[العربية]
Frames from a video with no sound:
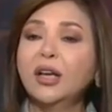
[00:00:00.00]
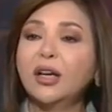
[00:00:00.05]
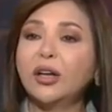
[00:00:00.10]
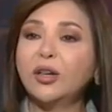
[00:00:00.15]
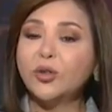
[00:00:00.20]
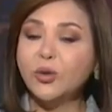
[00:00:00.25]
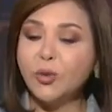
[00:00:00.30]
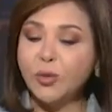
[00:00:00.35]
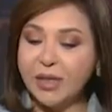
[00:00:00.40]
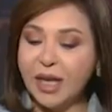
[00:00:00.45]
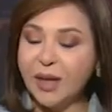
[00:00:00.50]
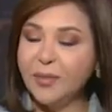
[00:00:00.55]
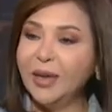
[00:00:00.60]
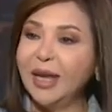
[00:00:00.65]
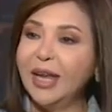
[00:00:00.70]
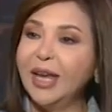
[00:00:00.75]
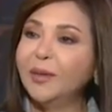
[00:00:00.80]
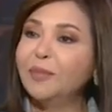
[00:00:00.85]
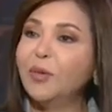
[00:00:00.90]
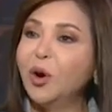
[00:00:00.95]
خصوصا
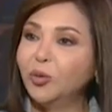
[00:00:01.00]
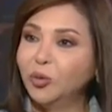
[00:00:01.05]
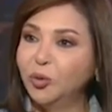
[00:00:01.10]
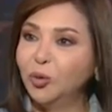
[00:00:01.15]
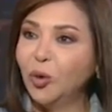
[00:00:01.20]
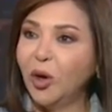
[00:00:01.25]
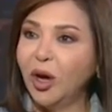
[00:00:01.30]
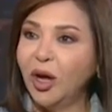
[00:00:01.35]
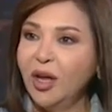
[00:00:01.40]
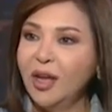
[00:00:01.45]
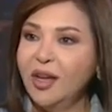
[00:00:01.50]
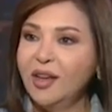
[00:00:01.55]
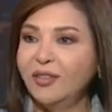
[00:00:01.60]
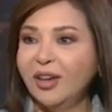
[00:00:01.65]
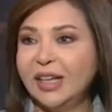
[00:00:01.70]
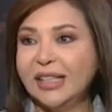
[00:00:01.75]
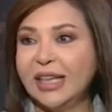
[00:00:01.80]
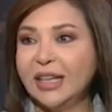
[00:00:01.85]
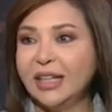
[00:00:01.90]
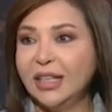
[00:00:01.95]
بهيك موضوع
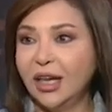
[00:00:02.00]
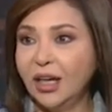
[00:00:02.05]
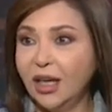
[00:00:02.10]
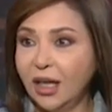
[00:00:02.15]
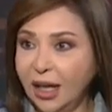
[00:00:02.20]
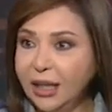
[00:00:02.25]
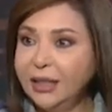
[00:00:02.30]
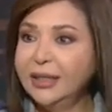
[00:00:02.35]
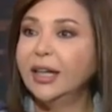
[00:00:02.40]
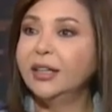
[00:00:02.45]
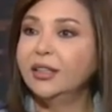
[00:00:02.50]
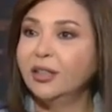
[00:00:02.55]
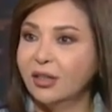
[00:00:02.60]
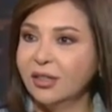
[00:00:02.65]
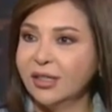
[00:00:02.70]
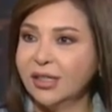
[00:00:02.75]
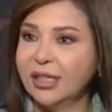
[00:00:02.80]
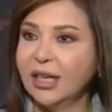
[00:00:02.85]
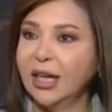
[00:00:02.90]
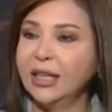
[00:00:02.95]
فاذا عندنا
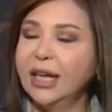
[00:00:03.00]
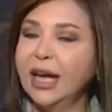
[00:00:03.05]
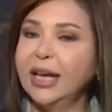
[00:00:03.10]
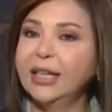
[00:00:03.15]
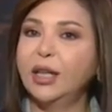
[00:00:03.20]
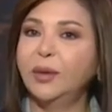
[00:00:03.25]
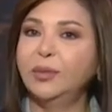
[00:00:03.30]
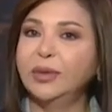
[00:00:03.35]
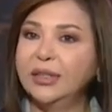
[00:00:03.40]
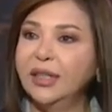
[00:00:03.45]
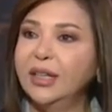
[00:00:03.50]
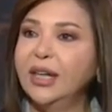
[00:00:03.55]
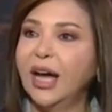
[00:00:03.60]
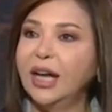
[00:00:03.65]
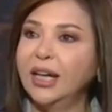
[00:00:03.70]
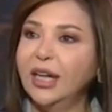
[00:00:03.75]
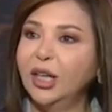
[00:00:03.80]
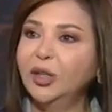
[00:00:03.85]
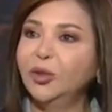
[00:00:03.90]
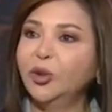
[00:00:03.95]
نقص يعني هذا بدل
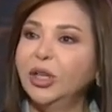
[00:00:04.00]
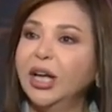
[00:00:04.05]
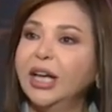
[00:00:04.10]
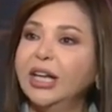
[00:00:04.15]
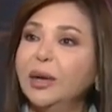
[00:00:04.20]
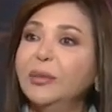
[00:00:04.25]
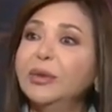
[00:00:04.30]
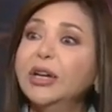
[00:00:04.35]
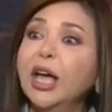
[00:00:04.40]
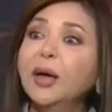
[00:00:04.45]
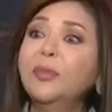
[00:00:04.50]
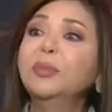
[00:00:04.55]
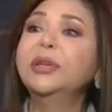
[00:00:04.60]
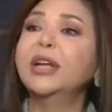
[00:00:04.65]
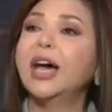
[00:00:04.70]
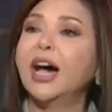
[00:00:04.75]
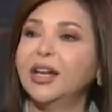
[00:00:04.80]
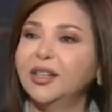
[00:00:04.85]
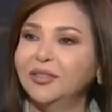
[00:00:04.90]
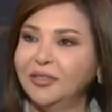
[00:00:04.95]
على انه نحن بنحب
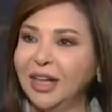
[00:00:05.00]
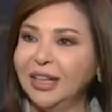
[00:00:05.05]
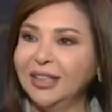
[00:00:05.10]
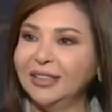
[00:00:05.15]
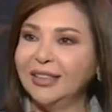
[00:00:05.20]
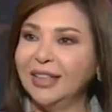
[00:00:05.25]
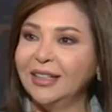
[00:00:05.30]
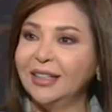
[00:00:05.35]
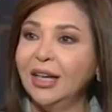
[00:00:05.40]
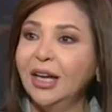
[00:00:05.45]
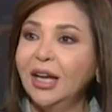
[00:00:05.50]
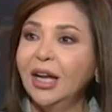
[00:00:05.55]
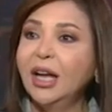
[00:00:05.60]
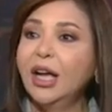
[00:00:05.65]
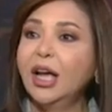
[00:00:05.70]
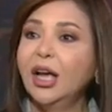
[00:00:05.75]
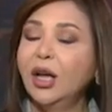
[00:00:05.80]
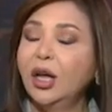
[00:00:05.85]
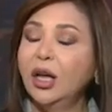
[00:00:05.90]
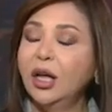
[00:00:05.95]
نعرف اكثر بنحب
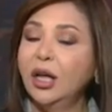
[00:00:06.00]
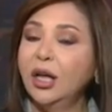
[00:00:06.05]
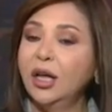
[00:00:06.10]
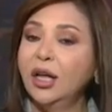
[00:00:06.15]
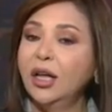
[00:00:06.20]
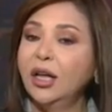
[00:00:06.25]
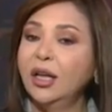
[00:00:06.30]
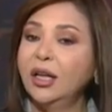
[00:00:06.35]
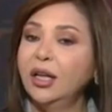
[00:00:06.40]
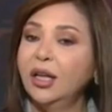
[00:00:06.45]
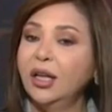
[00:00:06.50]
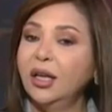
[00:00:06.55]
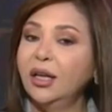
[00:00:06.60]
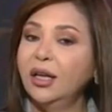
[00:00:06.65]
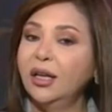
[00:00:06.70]
آه،